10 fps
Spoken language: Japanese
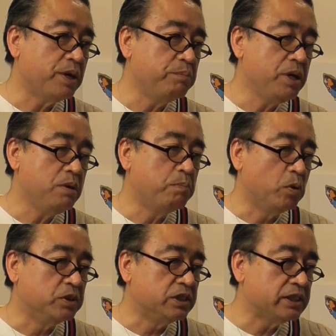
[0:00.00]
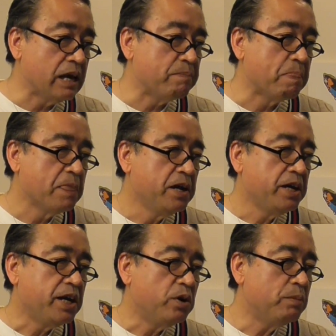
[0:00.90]
えー、みーぽんさん、
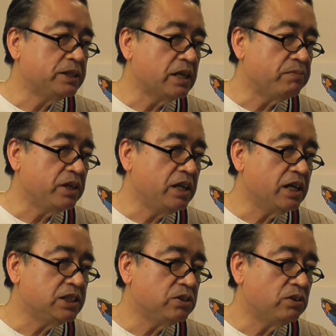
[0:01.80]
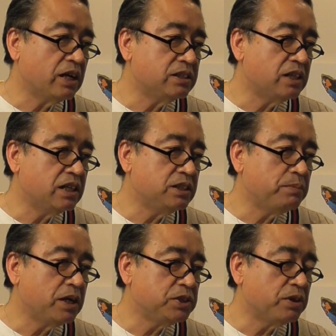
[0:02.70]
えー、お前さん、癒しの
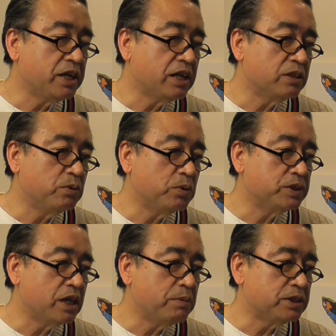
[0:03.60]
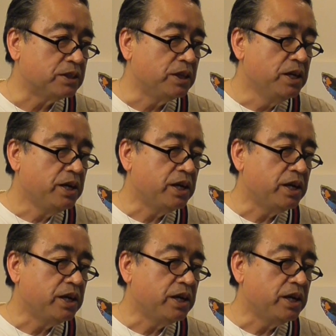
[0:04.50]
カズラジバージョンありがとうございます、